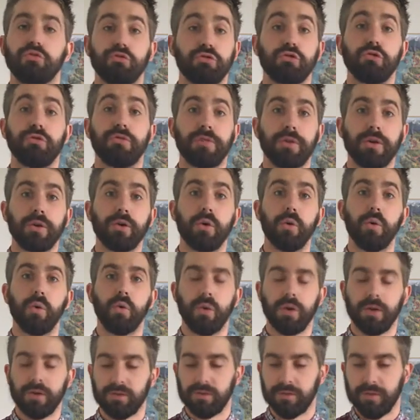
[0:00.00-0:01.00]
Je fais
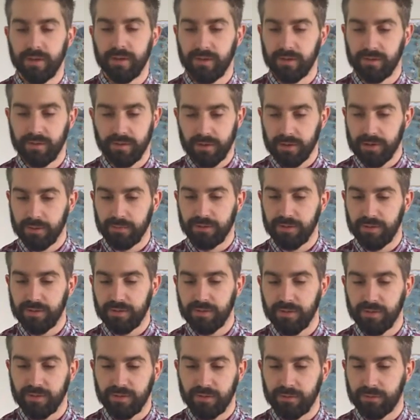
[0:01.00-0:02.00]
gros, hein, c'est comme ça que
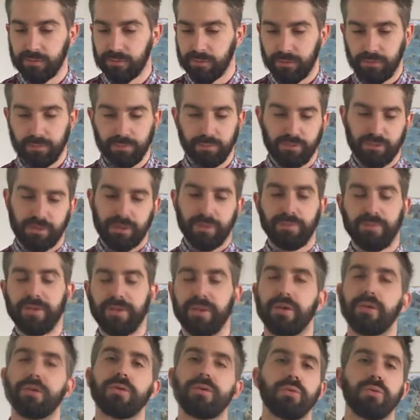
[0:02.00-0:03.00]
C'est comme
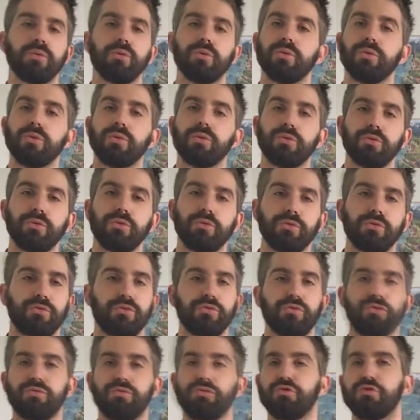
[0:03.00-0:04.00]
ça que,
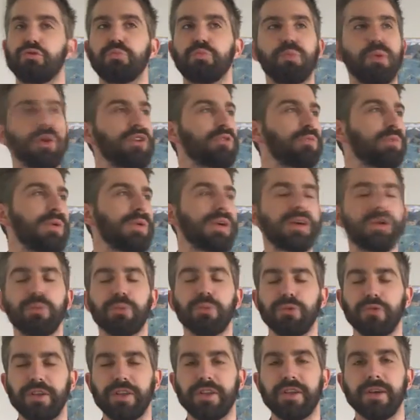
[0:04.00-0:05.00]
je peux expliquer au
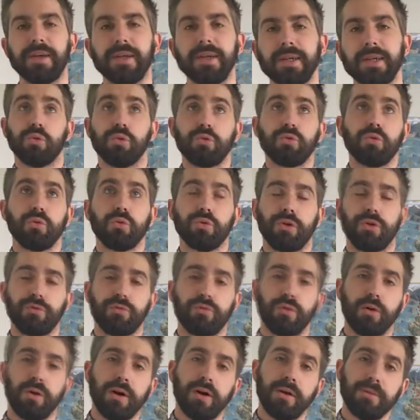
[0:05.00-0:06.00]
plus vite. Donc on
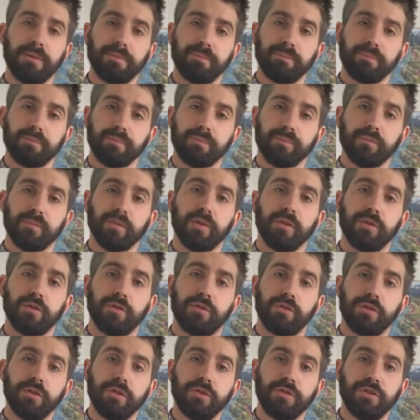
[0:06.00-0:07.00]
envoie
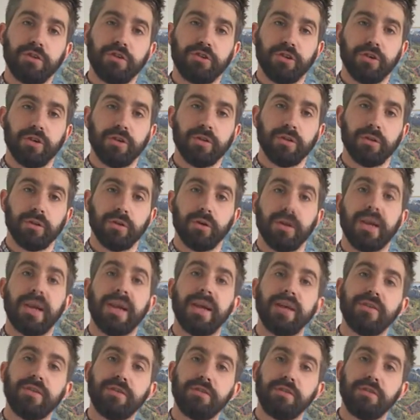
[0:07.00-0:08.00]
The Division,
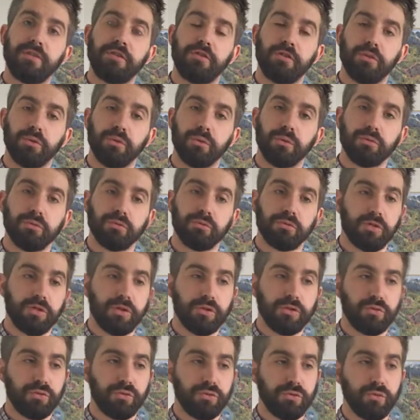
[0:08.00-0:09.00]
la division,
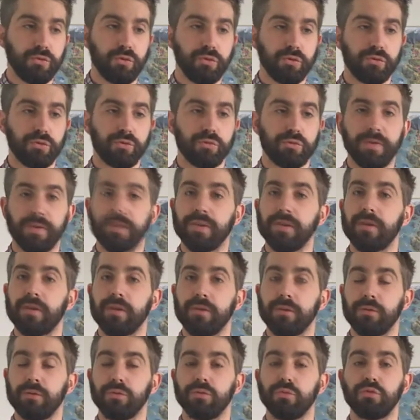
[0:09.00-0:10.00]
c'est une,
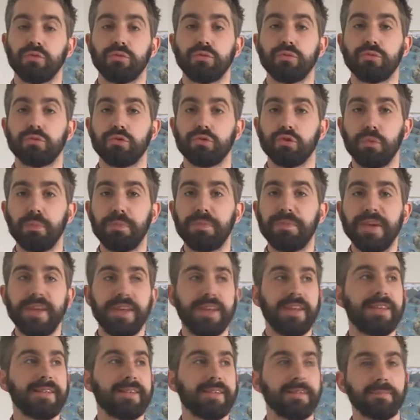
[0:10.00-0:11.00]
une troupe
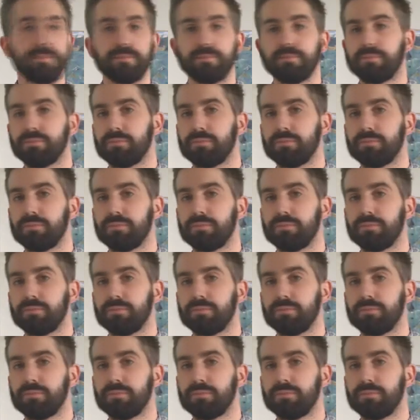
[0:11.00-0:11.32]
d'élite,